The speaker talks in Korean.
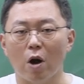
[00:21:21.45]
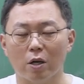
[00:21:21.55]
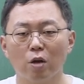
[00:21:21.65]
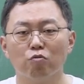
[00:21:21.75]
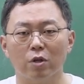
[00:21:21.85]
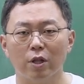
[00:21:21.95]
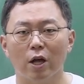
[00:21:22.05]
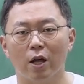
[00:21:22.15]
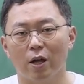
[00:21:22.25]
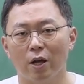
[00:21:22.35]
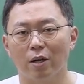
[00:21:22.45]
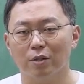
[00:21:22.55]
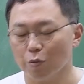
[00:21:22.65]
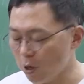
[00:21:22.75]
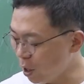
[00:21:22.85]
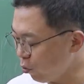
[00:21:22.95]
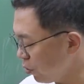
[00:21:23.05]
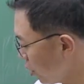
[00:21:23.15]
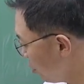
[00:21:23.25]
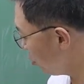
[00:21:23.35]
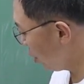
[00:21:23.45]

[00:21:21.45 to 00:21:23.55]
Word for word: 광해군 되다. 어, 그래서 광해군을 찾으면